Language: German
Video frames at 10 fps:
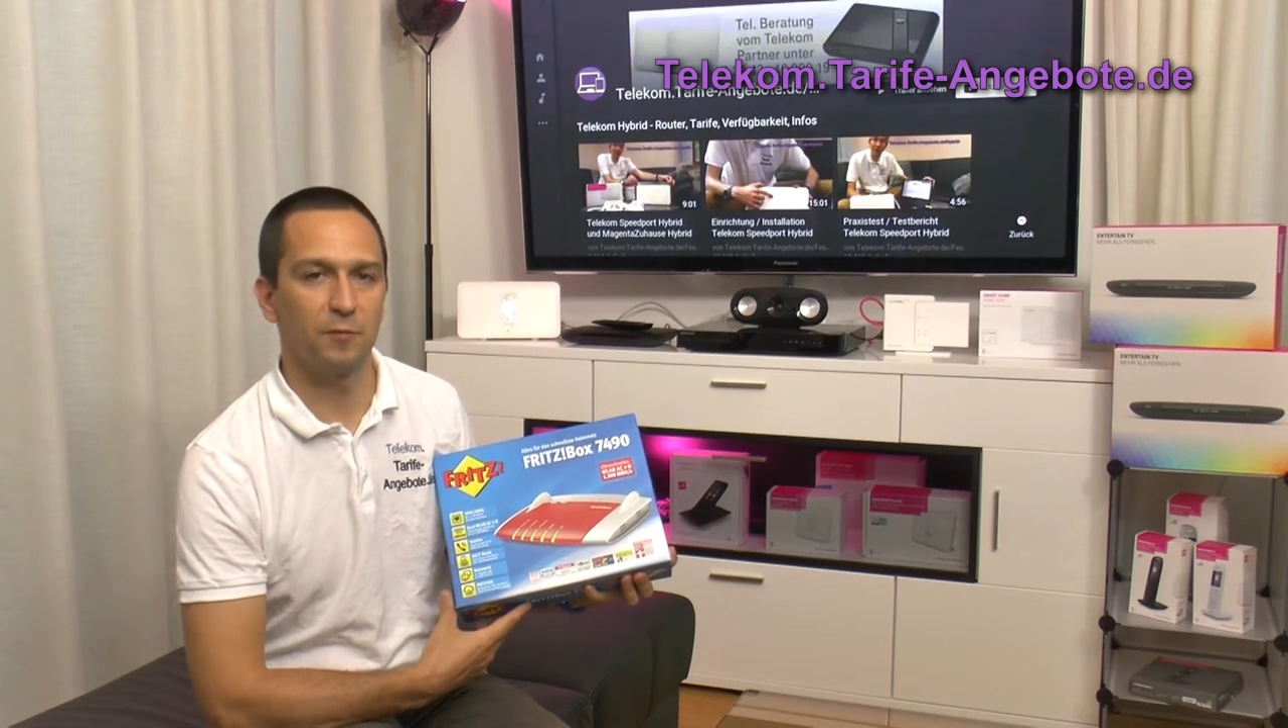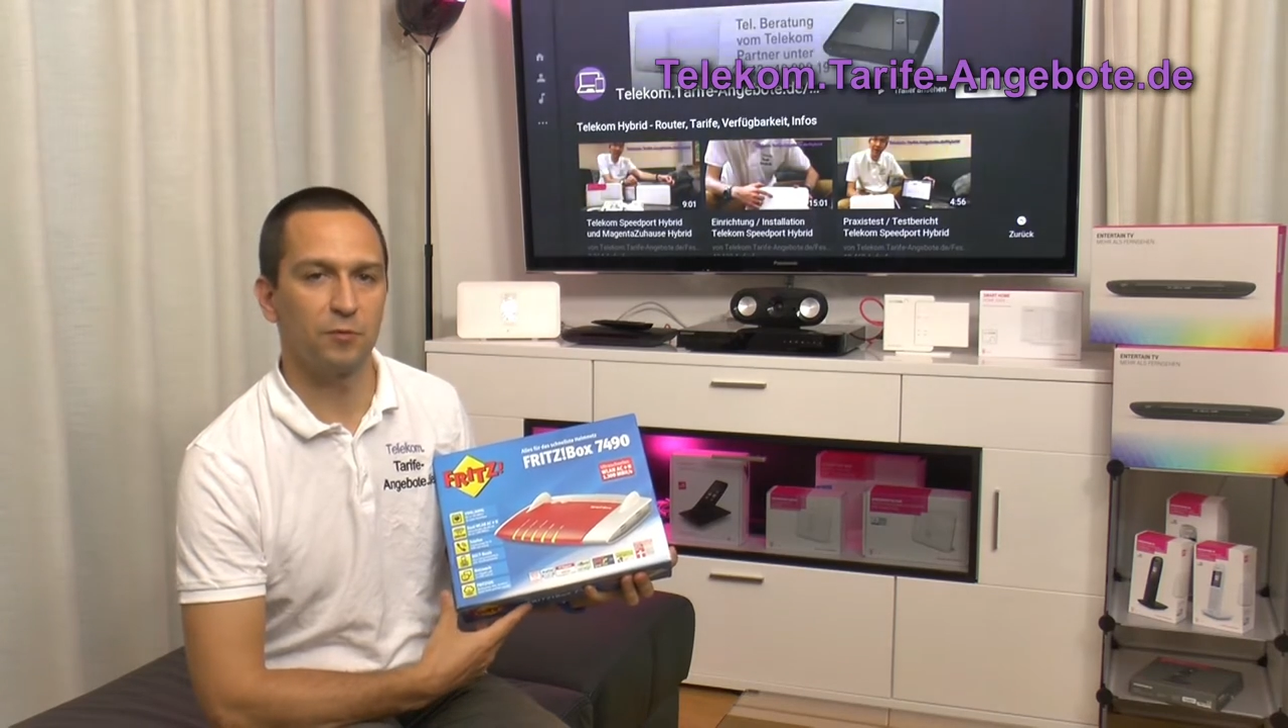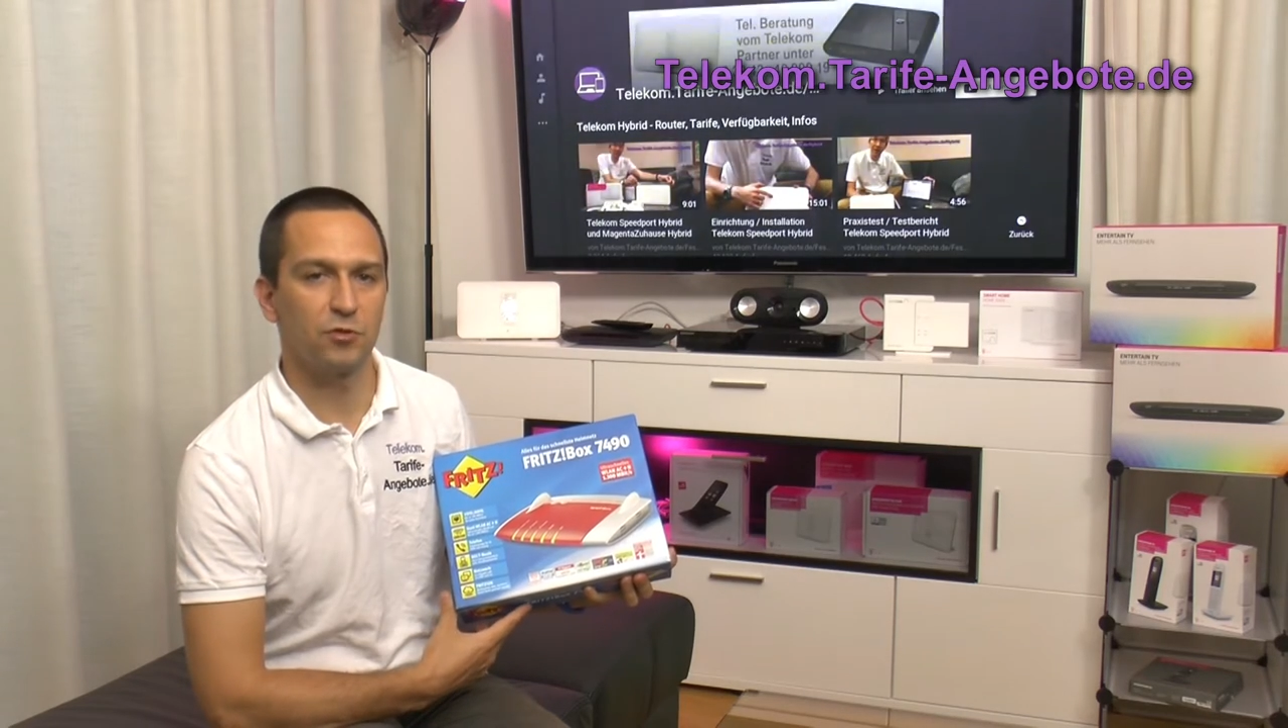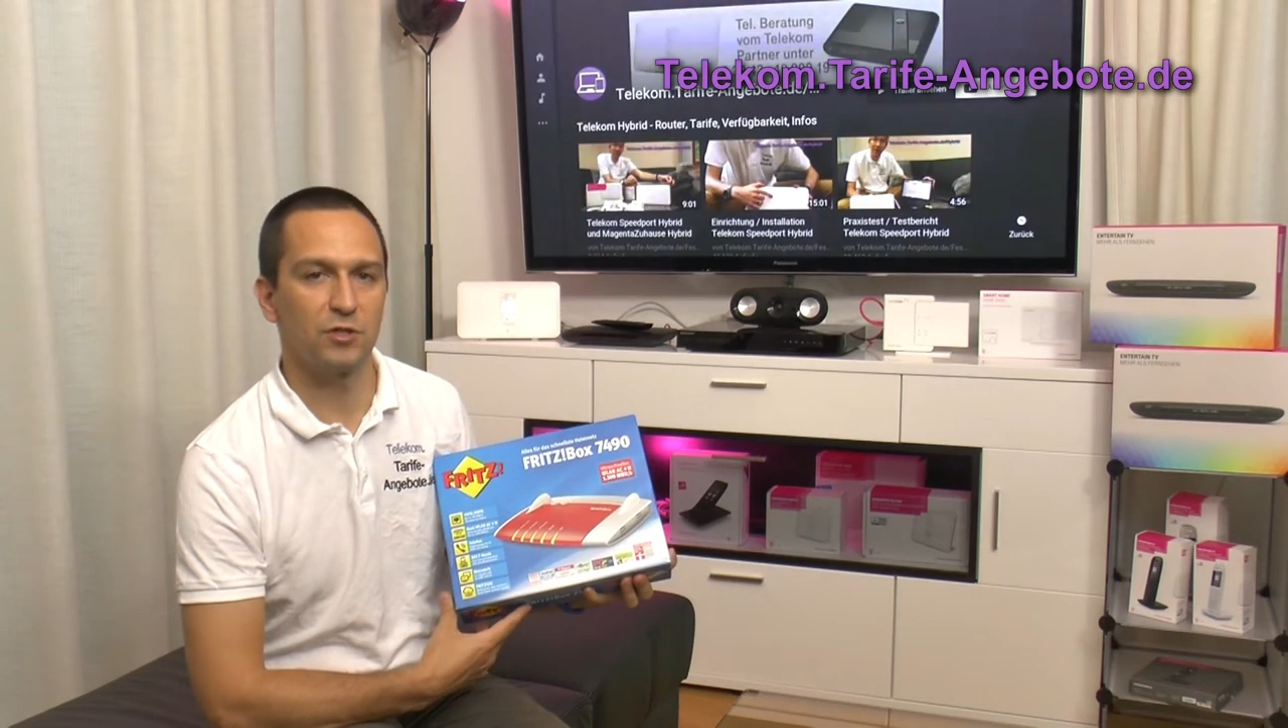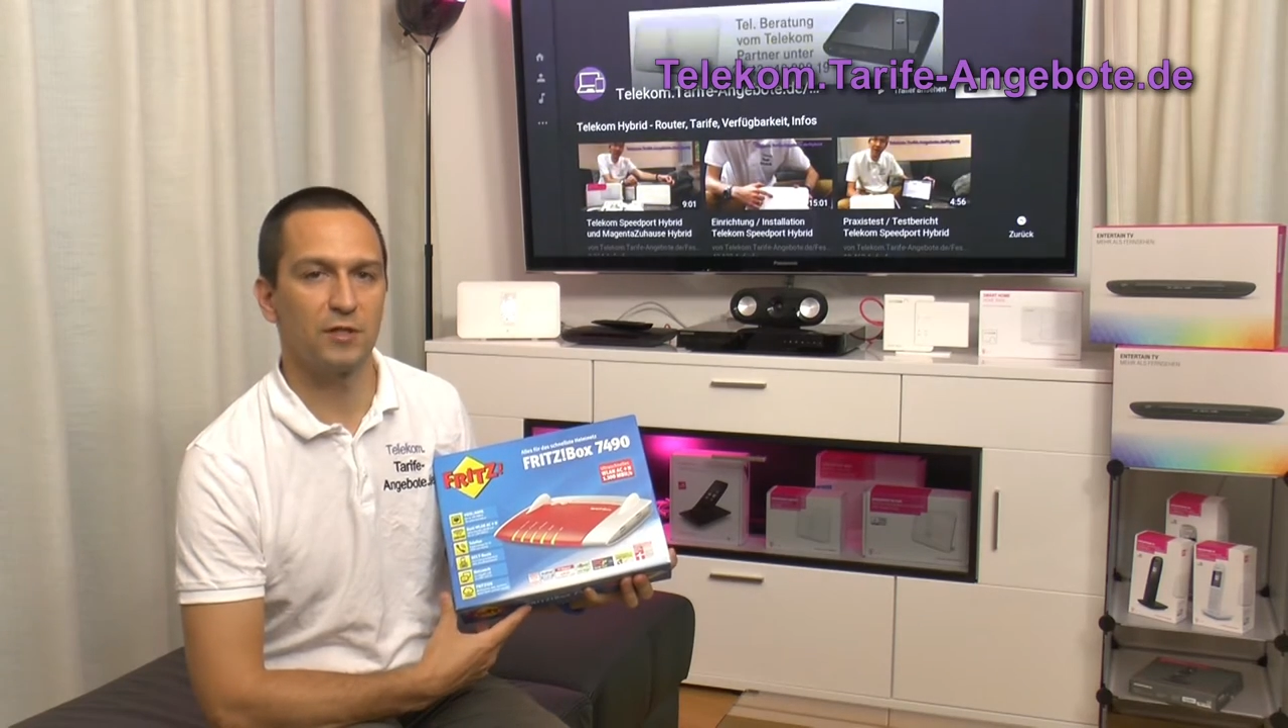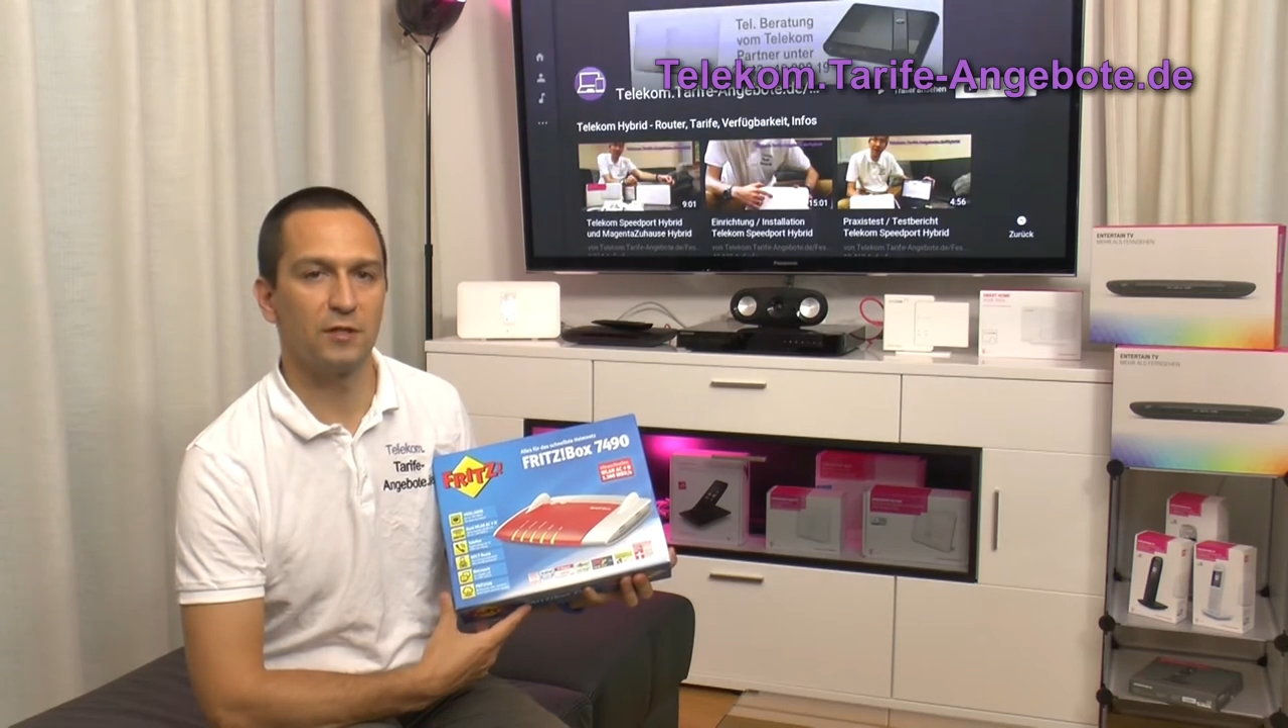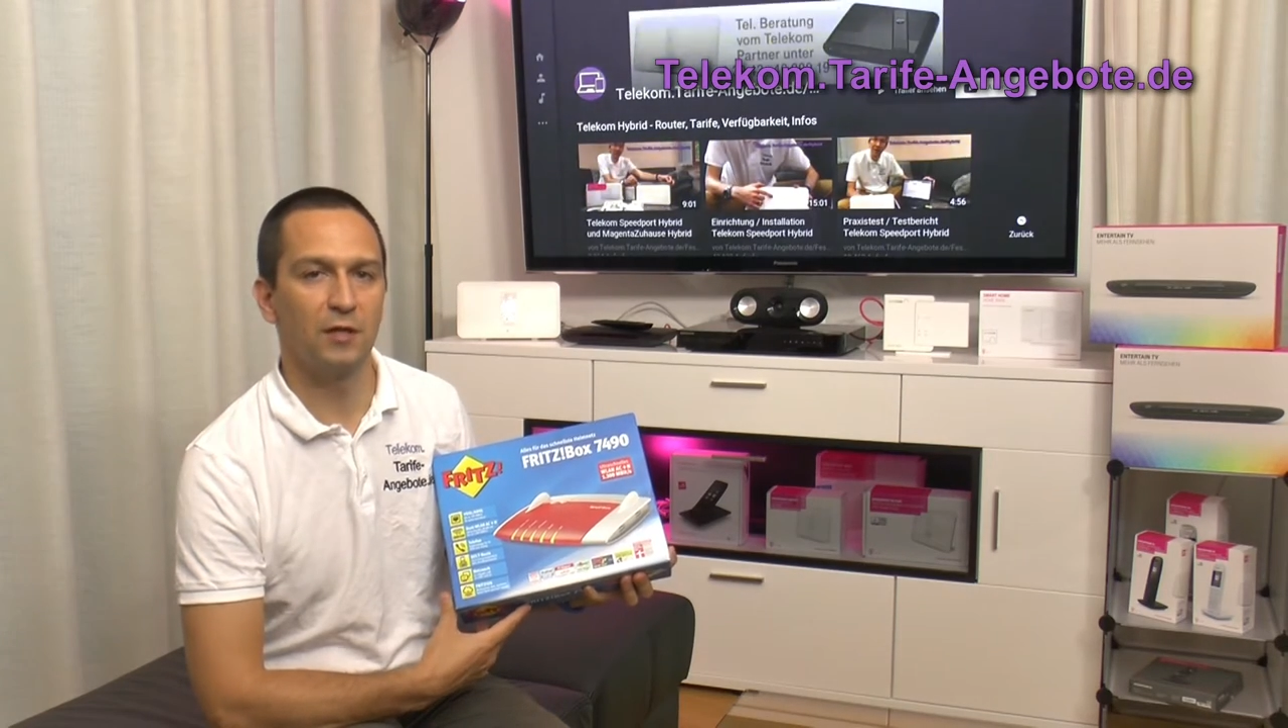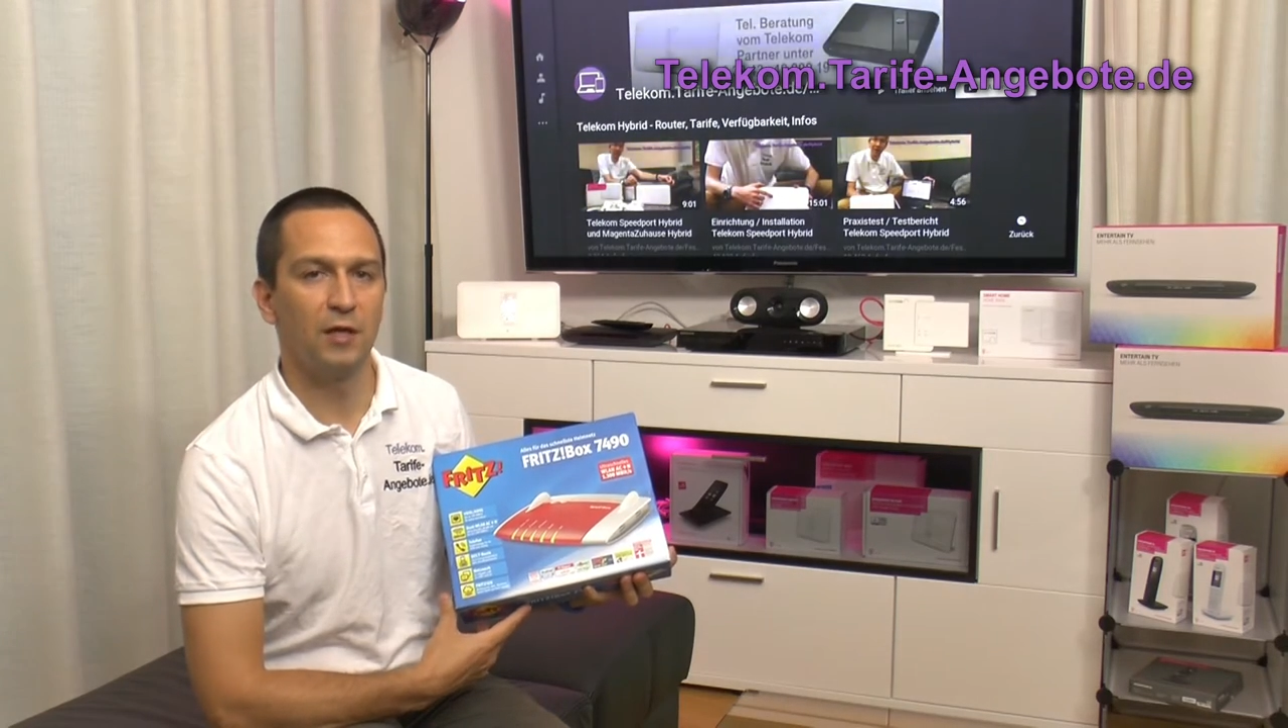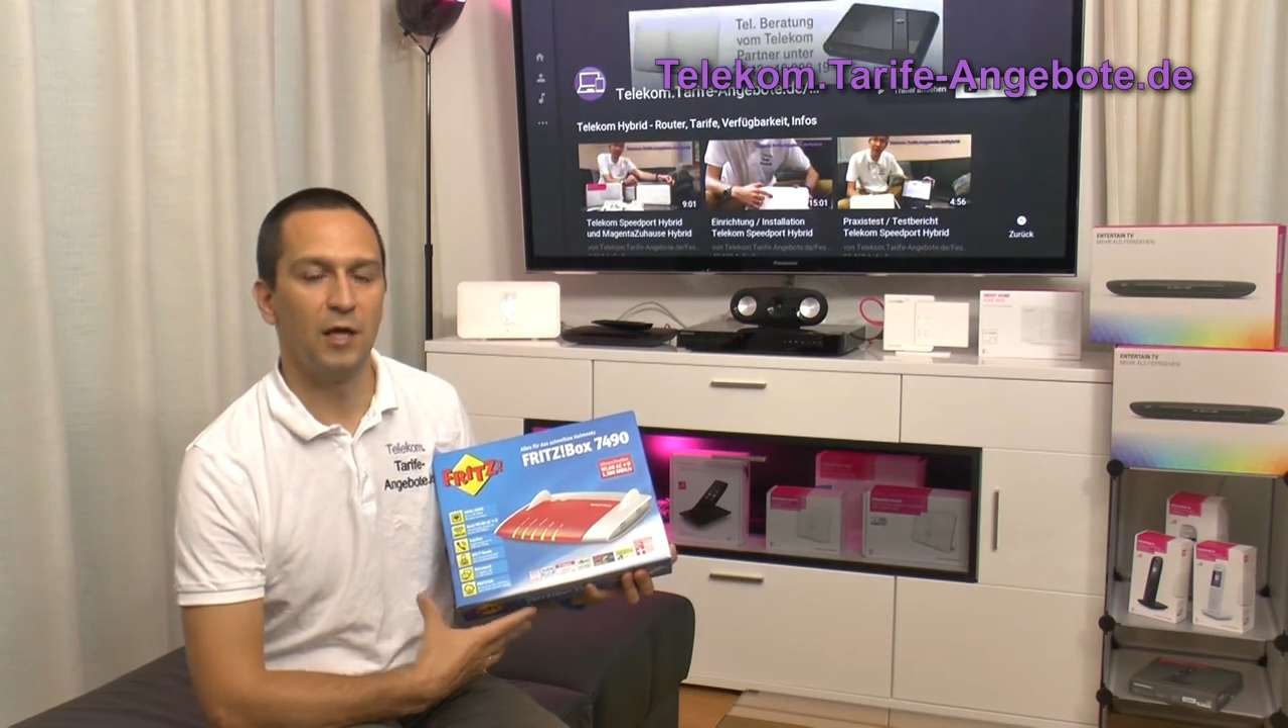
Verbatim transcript: mitbestellen.